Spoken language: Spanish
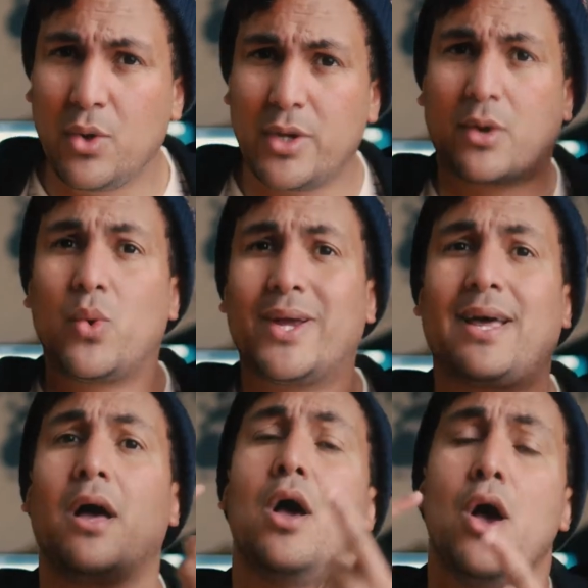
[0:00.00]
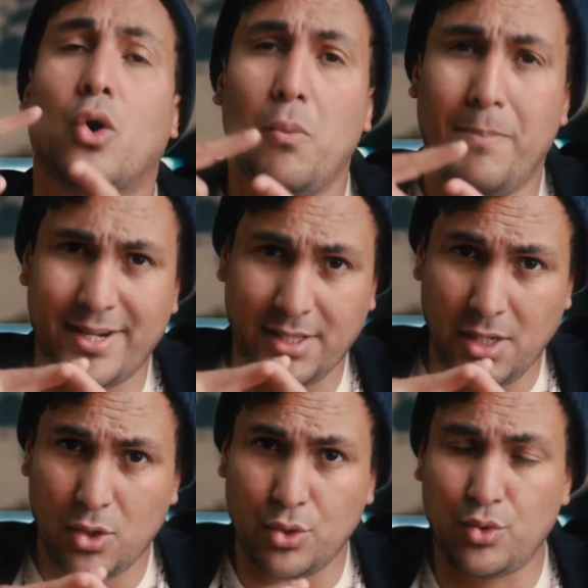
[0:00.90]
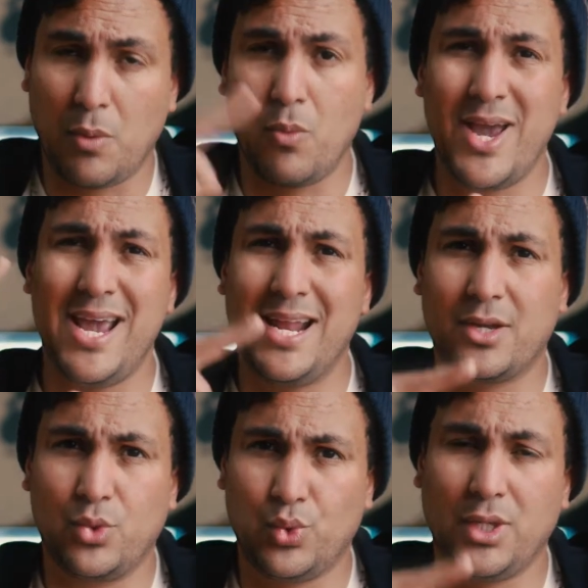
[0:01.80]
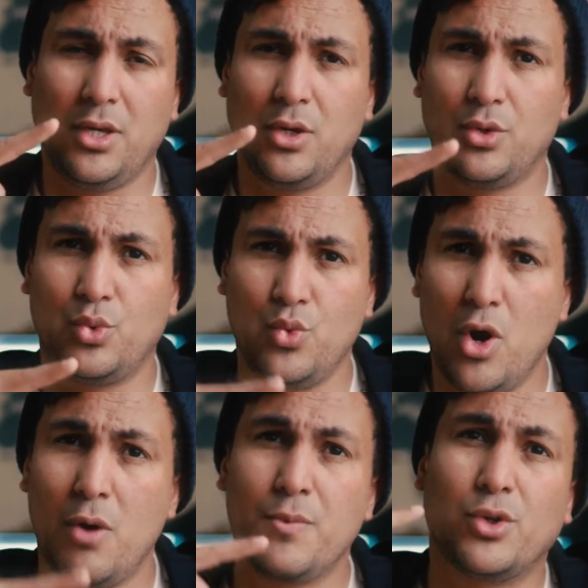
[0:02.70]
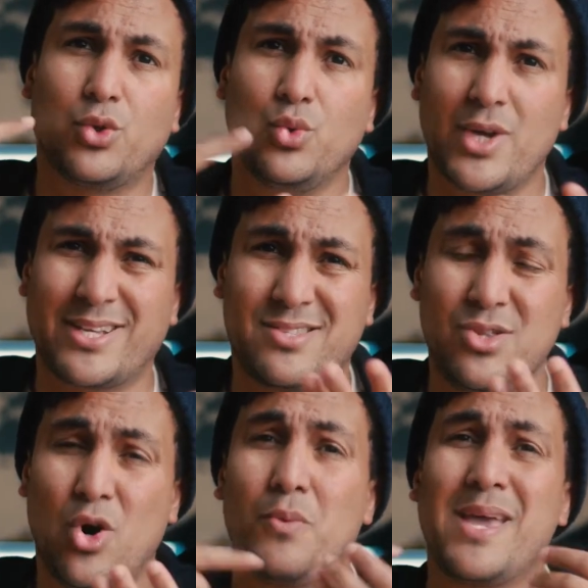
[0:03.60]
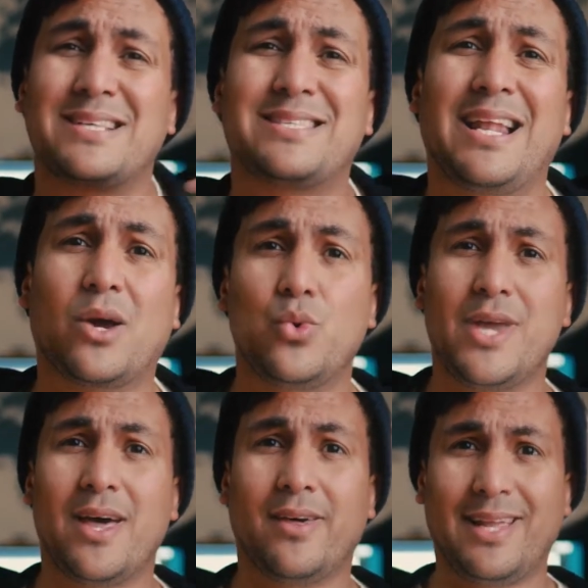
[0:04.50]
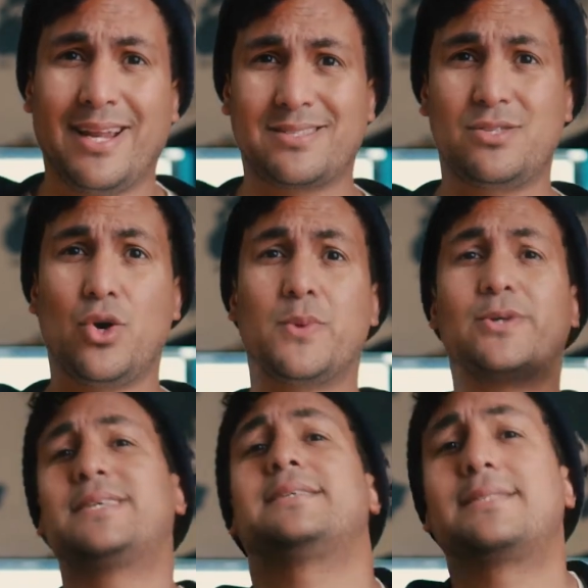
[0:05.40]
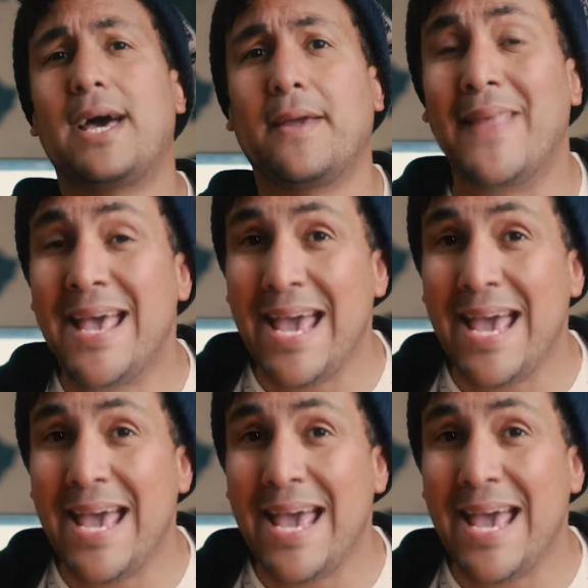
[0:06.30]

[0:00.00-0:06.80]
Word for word: Y recuerda, compártelo con tu abuela, tu tío, tu novio, tu exnovia, hasta la cuñada del exnovio si está ahí.